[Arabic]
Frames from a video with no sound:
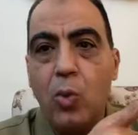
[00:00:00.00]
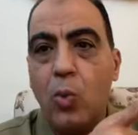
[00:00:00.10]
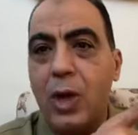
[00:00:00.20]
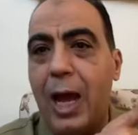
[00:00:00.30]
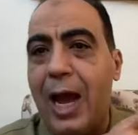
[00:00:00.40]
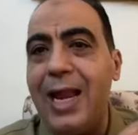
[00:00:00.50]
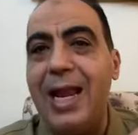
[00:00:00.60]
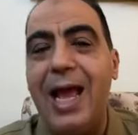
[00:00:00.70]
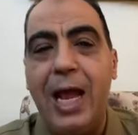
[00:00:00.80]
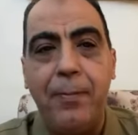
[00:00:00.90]
ولعلى
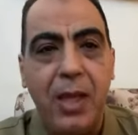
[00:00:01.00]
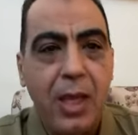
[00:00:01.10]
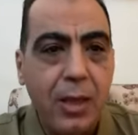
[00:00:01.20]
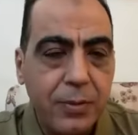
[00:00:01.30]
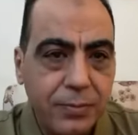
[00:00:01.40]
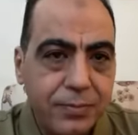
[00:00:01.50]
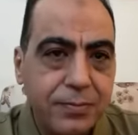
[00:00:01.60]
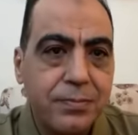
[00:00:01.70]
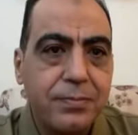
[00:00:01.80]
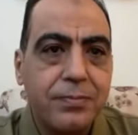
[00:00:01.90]
لاعبيه
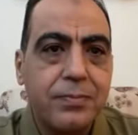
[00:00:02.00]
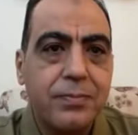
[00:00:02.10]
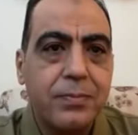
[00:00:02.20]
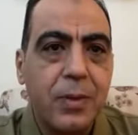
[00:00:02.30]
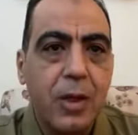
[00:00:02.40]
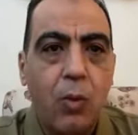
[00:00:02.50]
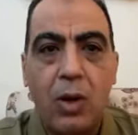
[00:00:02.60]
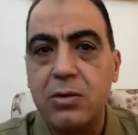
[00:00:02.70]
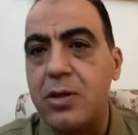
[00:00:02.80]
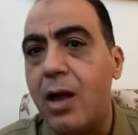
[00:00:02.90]

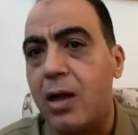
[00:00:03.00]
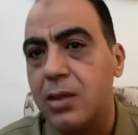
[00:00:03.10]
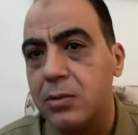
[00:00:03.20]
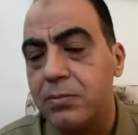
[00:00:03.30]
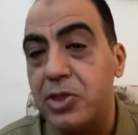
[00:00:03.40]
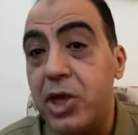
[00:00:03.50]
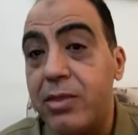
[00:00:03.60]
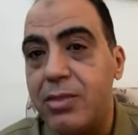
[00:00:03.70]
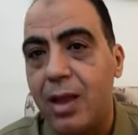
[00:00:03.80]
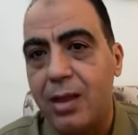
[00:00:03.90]
وانتقد
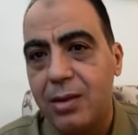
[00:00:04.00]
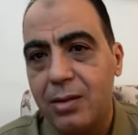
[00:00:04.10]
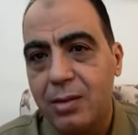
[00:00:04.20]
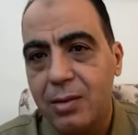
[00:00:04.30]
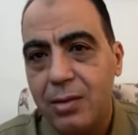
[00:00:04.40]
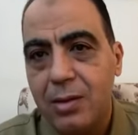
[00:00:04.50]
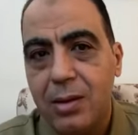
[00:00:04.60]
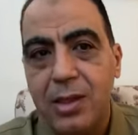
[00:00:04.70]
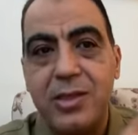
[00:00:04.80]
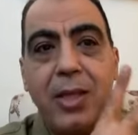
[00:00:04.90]
بشدة
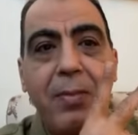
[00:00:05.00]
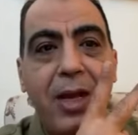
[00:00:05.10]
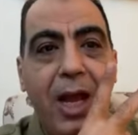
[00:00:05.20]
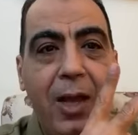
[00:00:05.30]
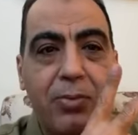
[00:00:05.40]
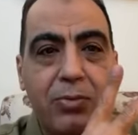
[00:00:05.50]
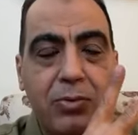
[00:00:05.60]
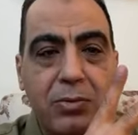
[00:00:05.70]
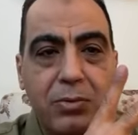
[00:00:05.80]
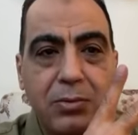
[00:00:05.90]
اتنين من لعيبته
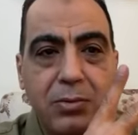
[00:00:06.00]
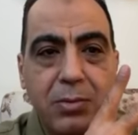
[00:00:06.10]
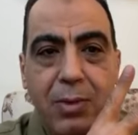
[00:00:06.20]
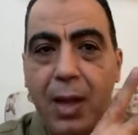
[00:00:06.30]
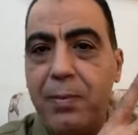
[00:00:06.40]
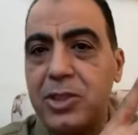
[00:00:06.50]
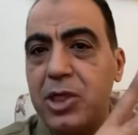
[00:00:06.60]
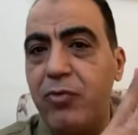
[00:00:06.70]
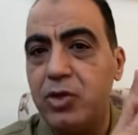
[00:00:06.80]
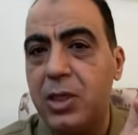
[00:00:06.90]
محمد
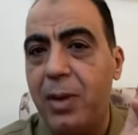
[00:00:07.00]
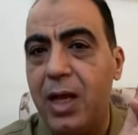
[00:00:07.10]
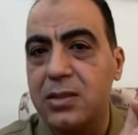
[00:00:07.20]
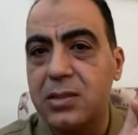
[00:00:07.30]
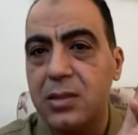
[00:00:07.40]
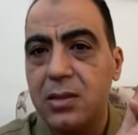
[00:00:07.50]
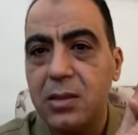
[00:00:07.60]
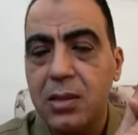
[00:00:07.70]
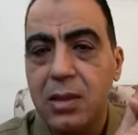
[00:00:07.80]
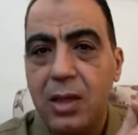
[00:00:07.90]
شريف وحسام حسن
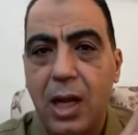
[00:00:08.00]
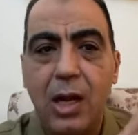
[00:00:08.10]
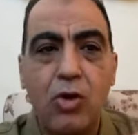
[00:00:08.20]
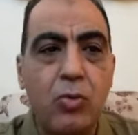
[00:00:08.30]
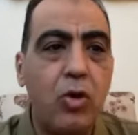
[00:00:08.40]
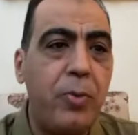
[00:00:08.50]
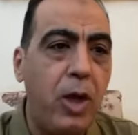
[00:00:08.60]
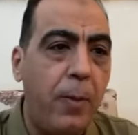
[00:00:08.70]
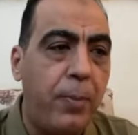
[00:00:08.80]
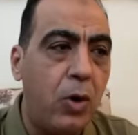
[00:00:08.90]
قال الجمهور
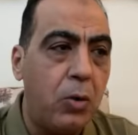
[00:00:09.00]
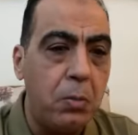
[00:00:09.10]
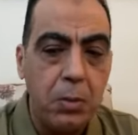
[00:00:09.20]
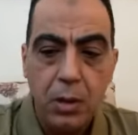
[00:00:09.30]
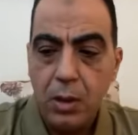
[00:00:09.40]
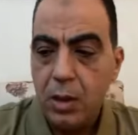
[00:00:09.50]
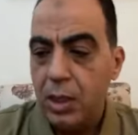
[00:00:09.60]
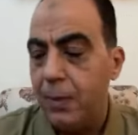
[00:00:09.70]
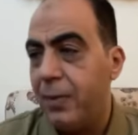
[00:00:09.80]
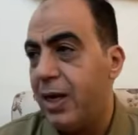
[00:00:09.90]
بيحبهم
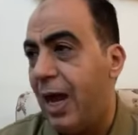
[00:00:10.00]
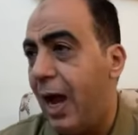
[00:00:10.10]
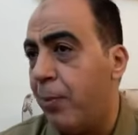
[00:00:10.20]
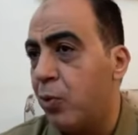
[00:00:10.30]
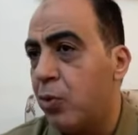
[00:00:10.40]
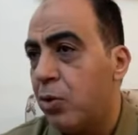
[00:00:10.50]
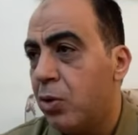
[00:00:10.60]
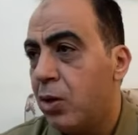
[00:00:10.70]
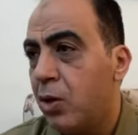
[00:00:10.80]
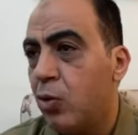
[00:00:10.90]
لما يلعبوا
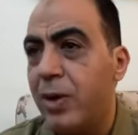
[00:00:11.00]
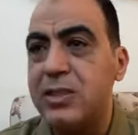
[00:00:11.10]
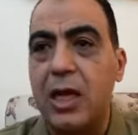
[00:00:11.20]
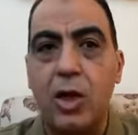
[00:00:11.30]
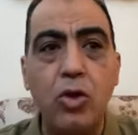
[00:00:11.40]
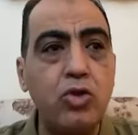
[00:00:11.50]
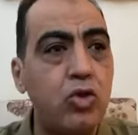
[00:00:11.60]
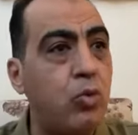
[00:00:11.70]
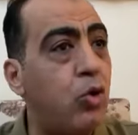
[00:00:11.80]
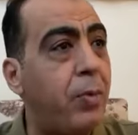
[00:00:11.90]
وما يسجلوش
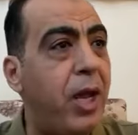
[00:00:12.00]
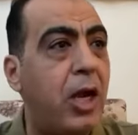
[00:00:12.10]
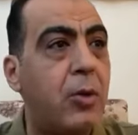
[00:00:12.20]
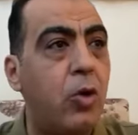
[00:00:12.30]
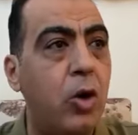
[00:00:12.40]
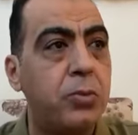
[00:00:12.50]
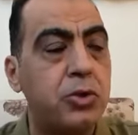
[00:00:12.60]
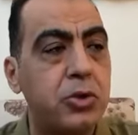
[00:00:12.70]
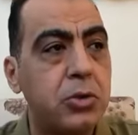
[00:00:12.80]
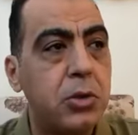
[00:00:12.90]
الجمهور ما يهاجمهمش